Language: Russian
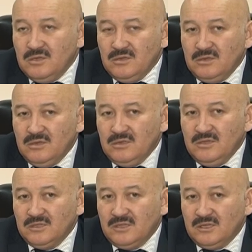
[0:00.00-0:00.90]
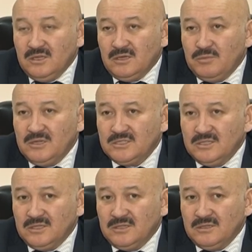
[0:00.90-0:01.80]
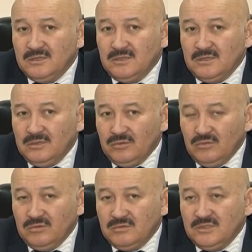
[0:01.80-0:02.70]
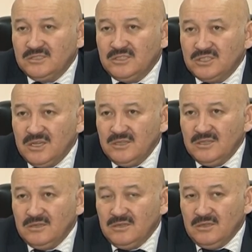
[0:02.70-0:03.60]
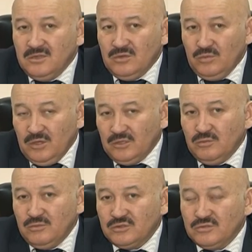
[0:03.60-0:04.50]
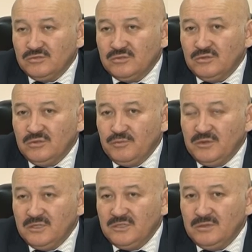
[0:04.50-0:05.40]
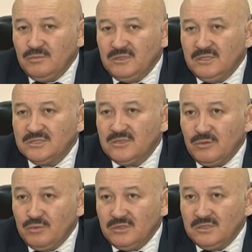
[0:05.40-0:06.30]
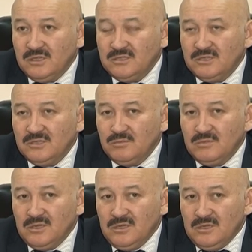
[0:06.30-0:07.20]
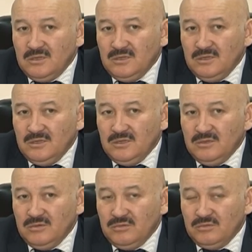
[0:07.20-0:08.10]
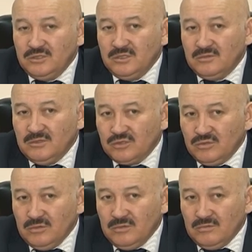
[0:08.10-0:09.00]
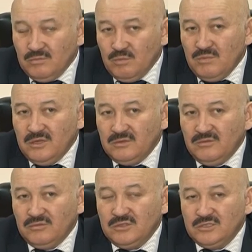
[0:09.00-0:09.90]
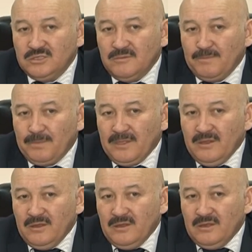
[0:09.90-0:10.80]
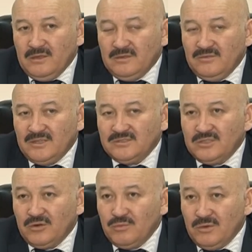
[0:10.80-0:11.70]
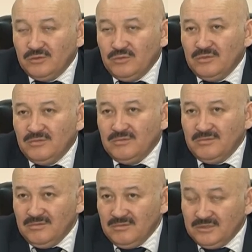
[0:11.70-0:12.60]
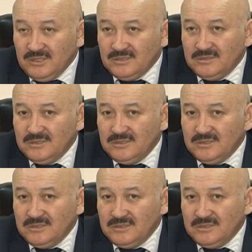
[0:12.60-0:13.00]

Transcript: э, нет таких больших э, ну, достижений. Но я думаю, что все это впереди, мы должны работать над этим. И учитывая, что мы в 2022 году сейчас